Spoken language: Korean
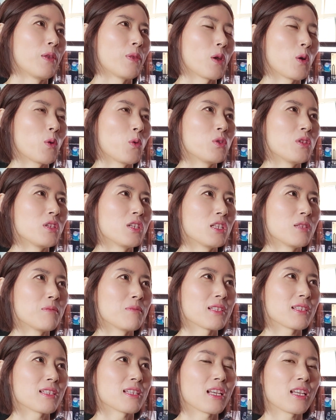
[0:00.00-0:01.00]
네, 오늘은
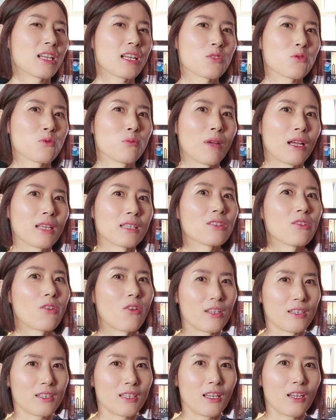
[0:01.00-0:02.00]
미스테리가 좀 많은 것
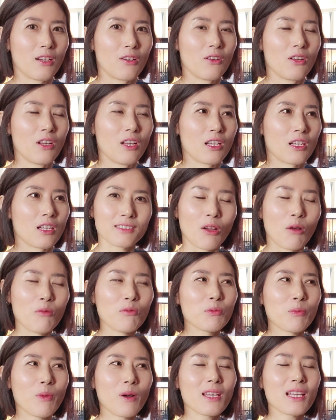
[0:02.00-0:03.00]
같아요.
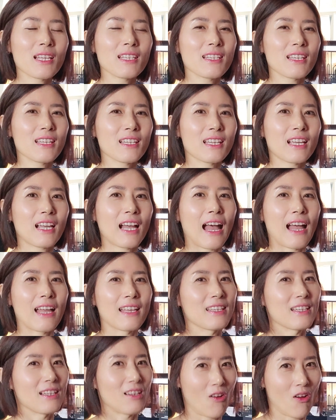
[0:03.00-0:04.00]
너무 뻔한 얘기가
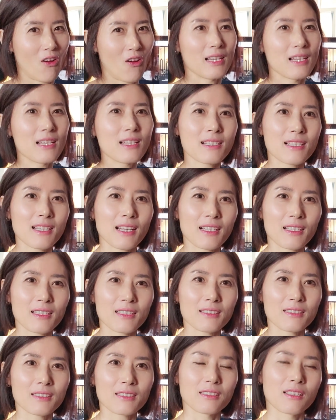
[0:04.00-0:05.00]
아닌 거
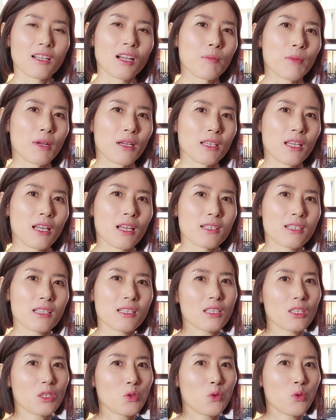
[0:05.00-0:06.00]
일상 드라마나
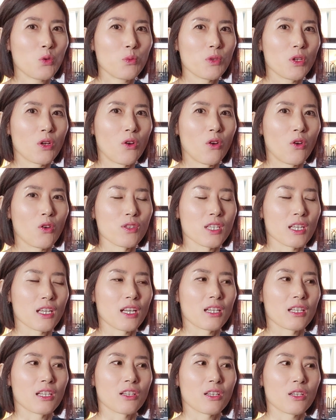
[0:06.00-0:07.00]
시트콤 이런 건
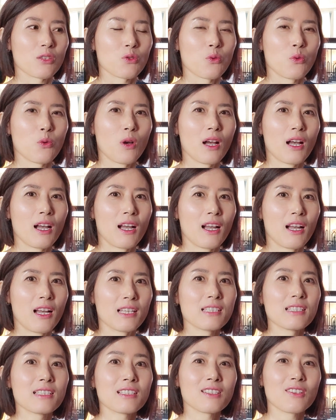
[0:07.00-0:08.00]
제가 그렇게
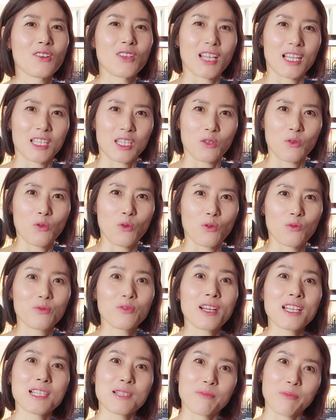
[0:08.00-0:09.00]
좋아하는 건 아니고
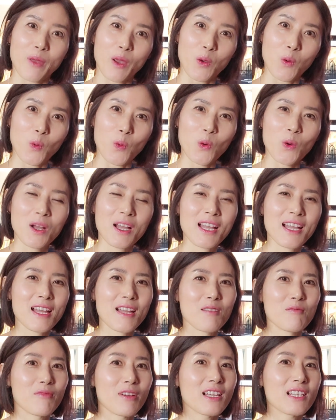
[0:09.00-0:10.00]
프렌즈 빼고
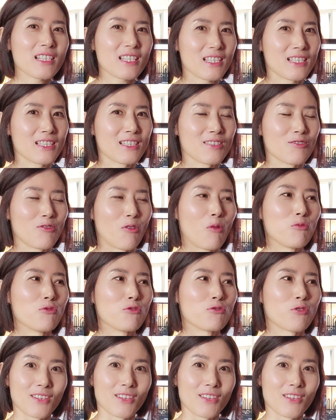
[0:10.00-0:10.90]
프렌즈는 너무